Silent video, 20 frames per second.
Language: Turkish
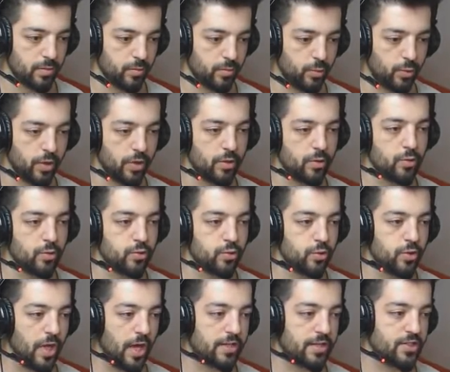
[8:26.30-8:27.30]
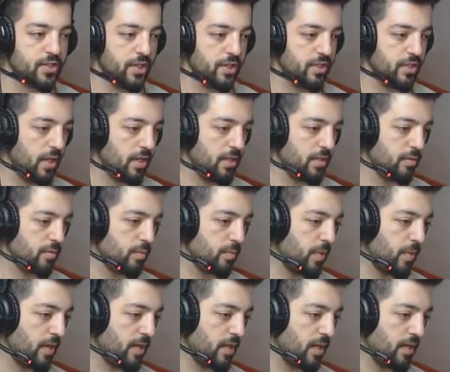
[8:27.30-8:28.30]
Buranın loot'u gerçekten
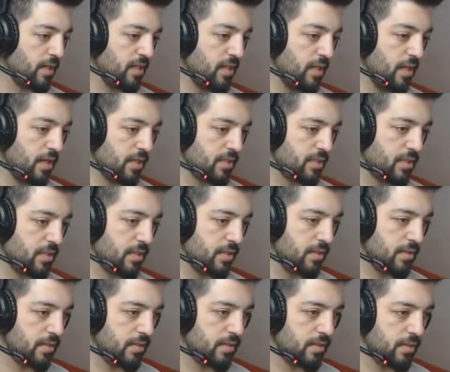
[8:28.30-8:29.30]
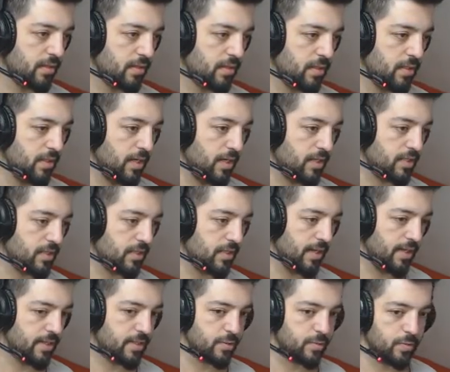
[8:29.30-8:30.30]
baya ilaç. İlaç
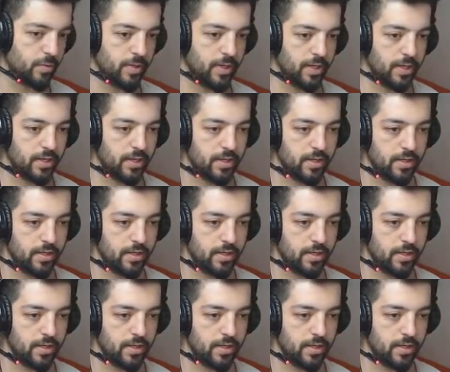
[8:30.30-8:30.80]
ilaç böyle.